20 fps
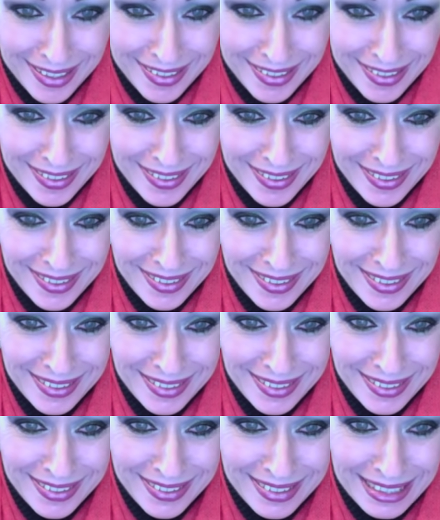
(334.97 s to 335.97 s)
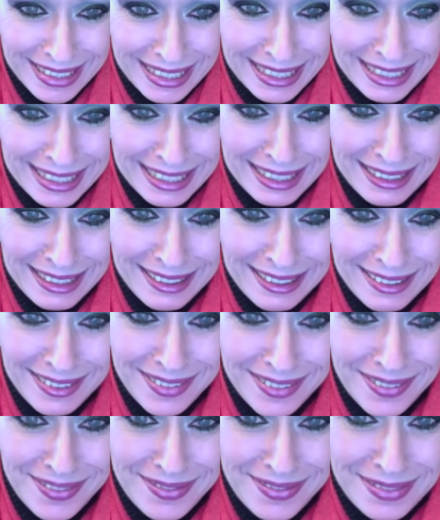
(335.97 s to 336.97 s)
Euh, et, euh,
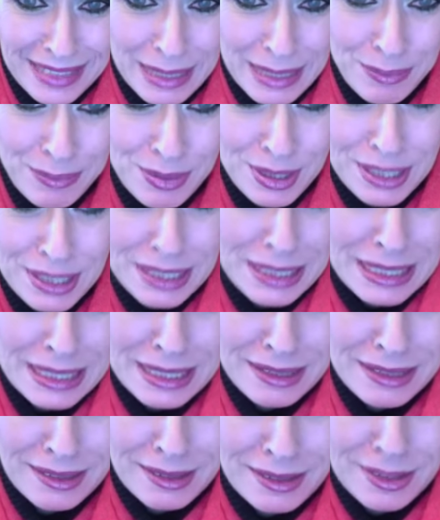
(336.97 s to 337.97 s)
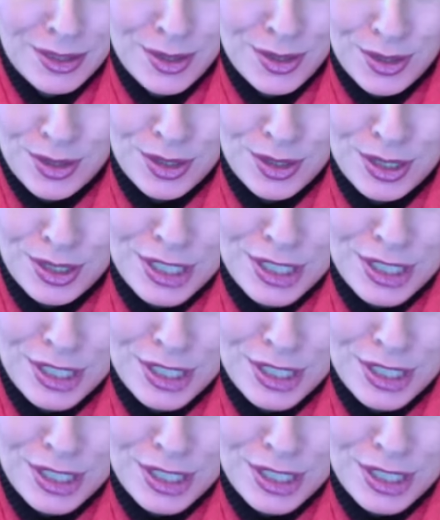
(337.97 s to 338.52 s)
et, puis si, euh, si